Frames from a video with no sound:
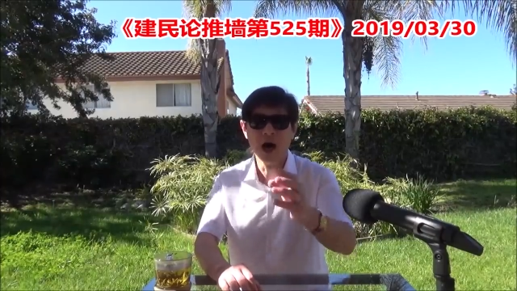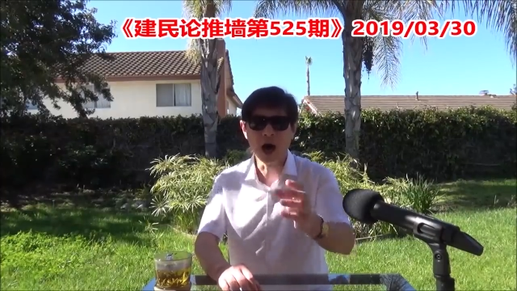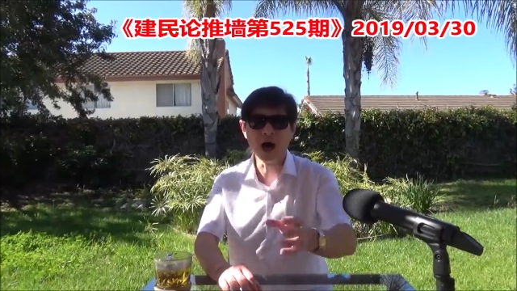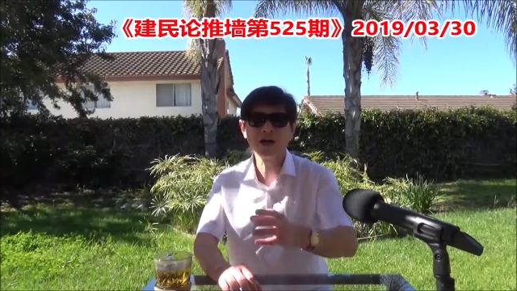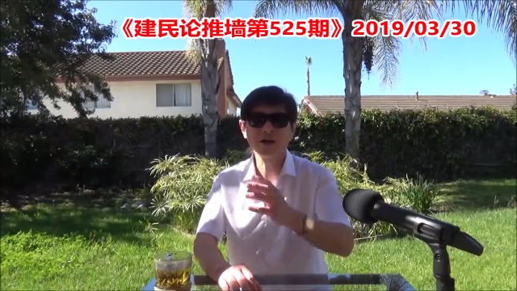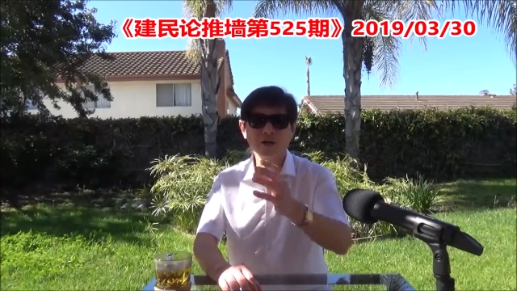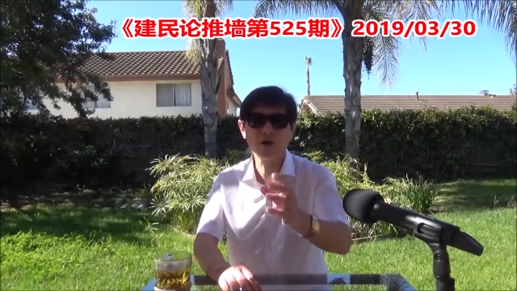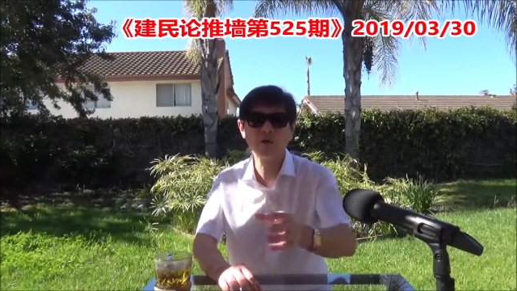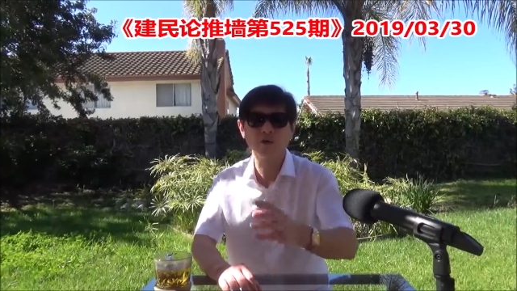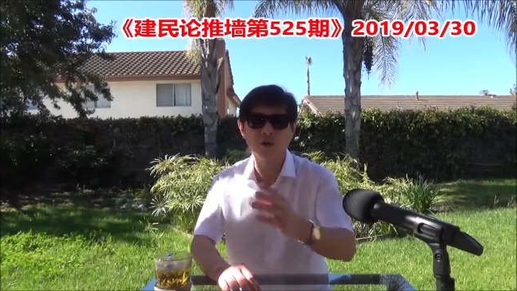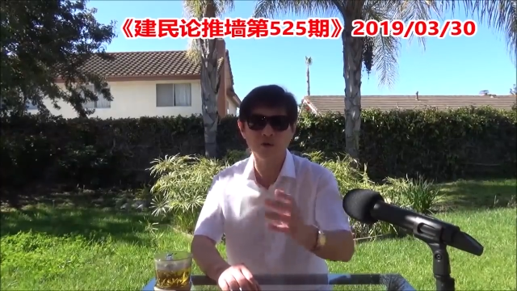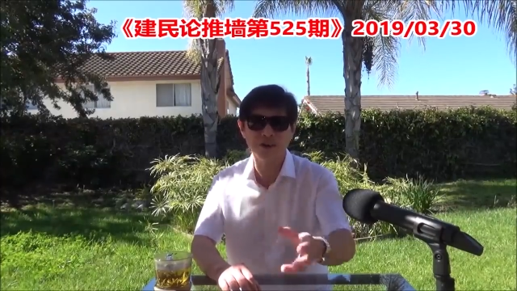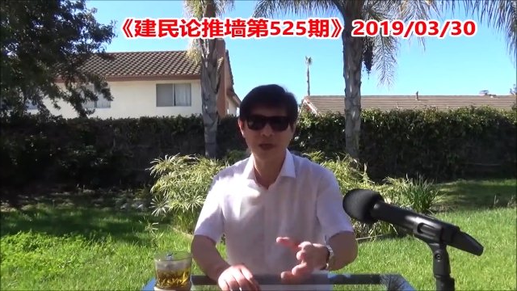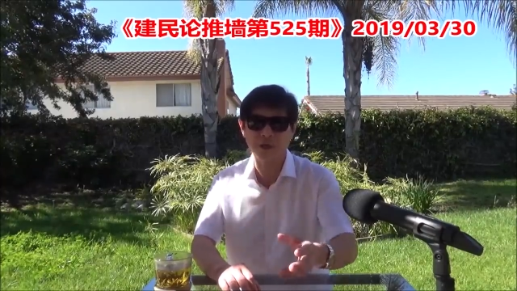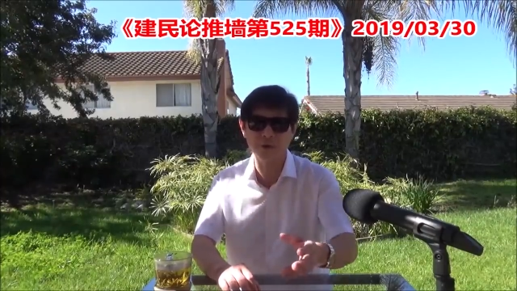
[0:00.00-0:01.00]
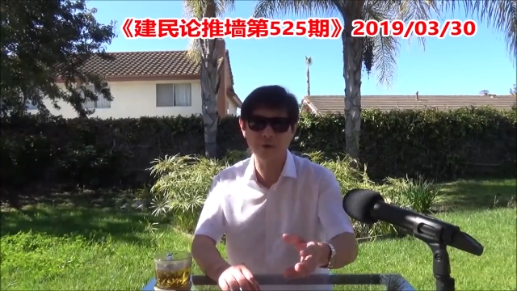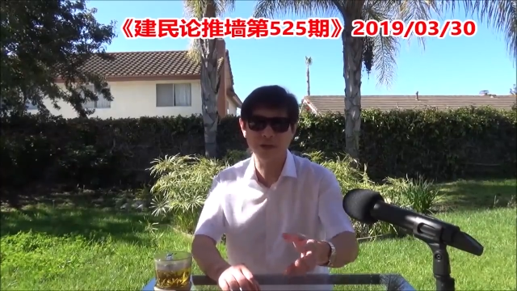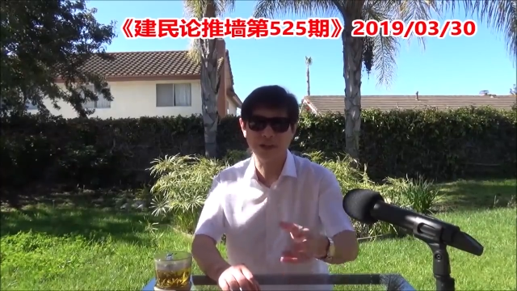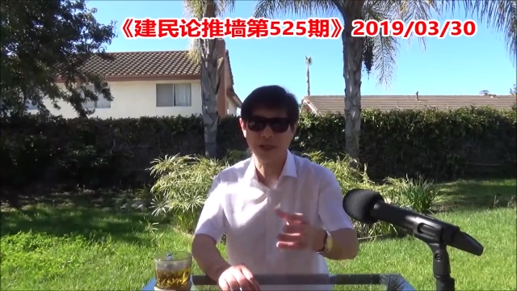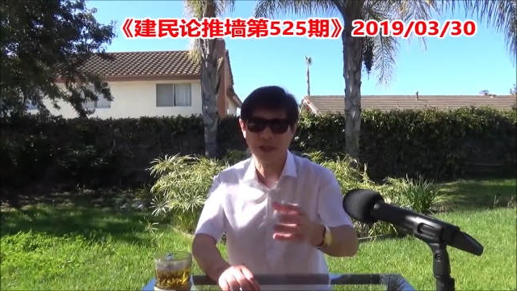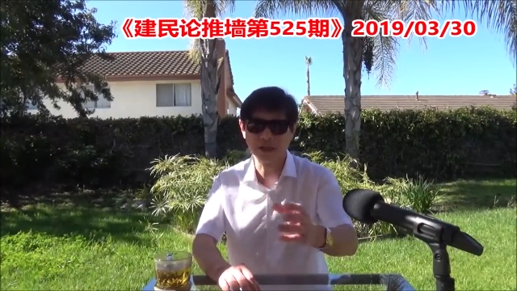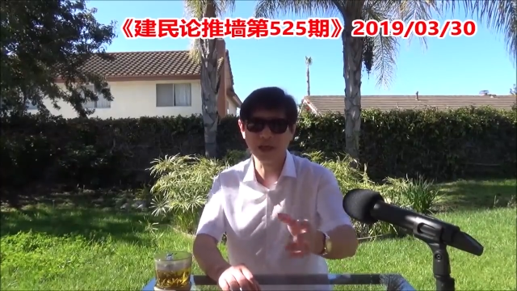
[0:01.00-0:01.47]
而是共同解决问
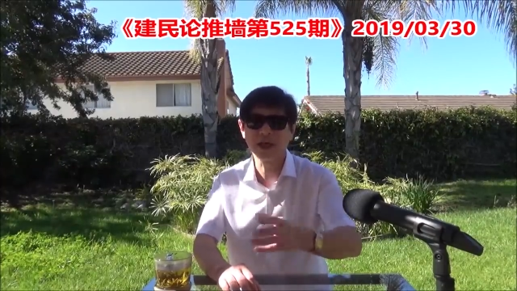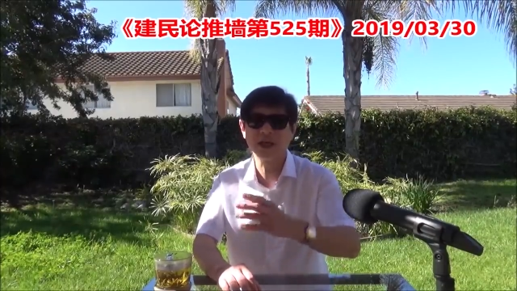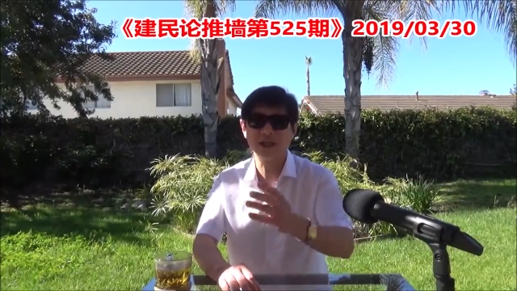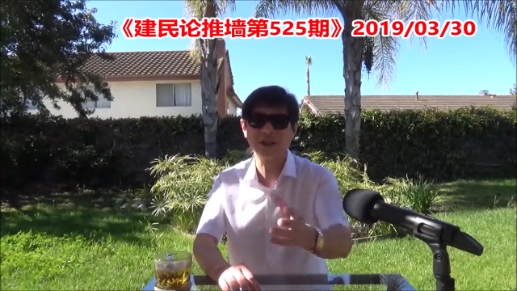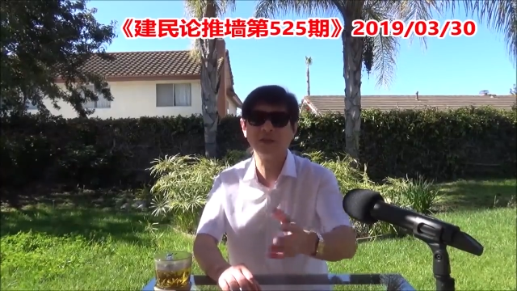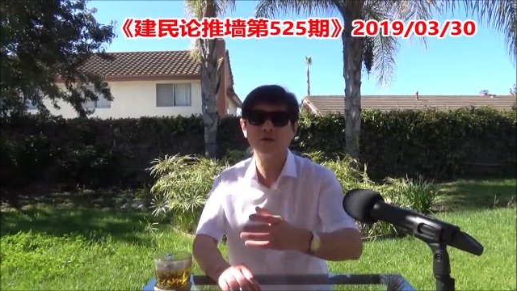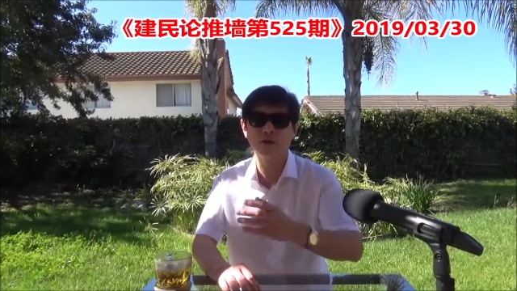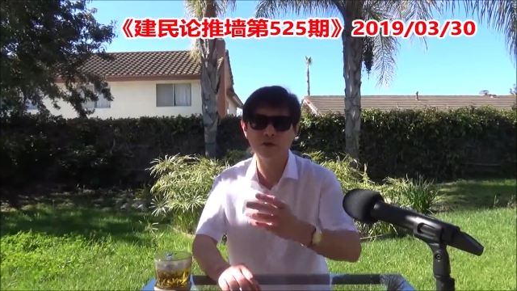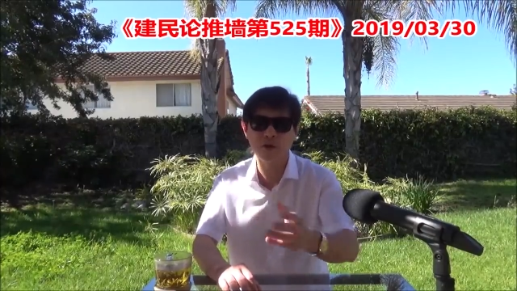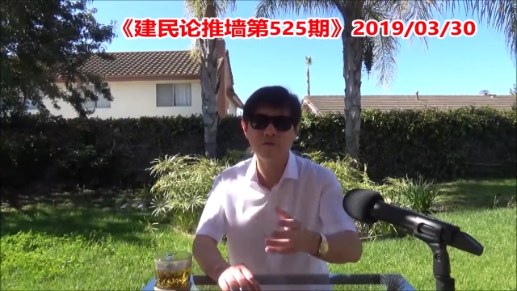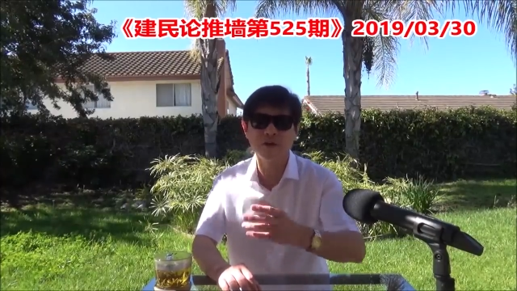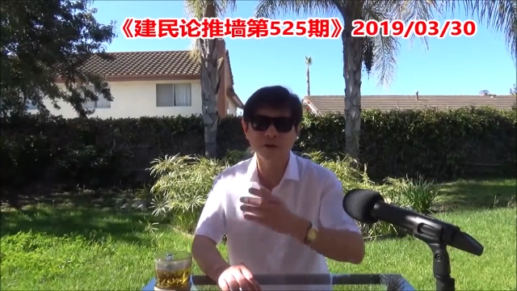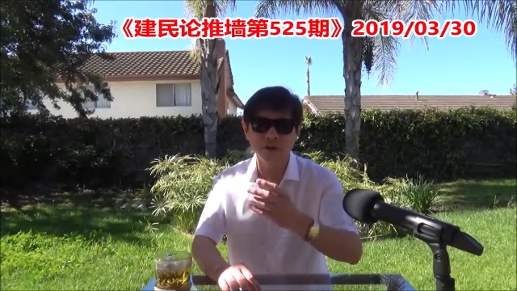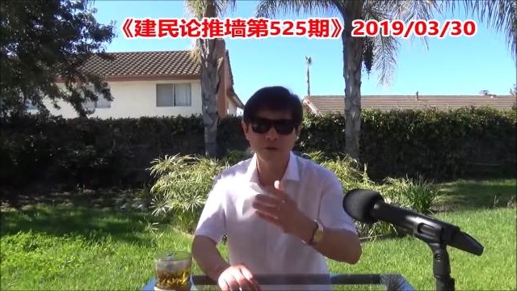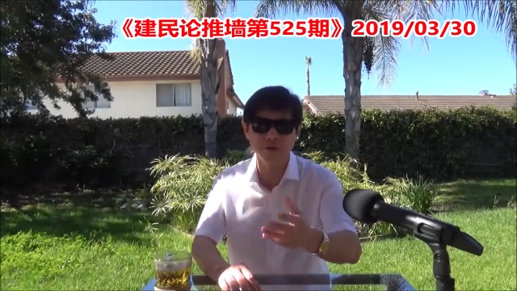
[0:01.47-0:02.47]
题，那肯定对双方都